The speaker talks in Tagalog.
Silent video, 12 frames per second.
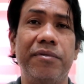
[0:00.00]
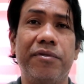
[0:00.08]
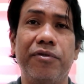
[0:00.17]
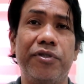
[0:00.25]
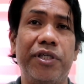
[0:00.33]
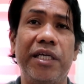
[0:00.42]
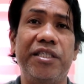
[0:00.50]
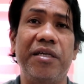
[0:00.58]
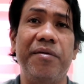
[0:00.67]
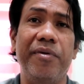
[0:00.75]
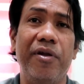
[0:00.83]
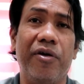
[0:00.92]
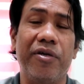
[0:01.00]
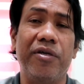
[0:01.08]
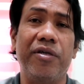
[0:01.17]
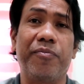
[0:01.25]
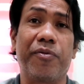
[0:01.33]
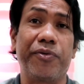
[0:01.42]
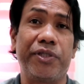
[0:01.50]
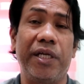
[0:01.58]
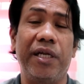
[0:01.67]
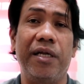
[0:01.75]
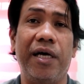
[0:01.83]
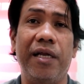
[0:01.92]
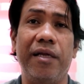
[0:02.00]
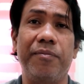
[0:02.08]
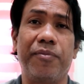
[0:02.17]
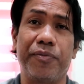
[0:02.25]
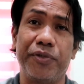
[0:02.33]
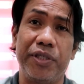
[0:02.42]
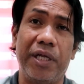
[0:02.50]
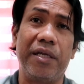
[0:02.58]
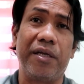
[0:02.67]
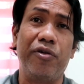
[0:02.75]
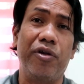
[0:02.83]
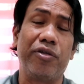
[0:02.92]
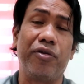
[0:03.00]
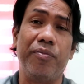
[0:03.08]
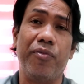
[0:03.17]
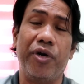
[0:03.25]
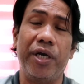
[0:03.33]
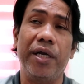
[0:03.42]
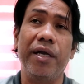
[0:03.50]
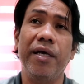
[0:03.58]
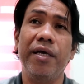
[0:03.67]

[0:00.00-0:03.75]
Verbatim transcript: kung saan siya nibilong no na professional professional regulatory board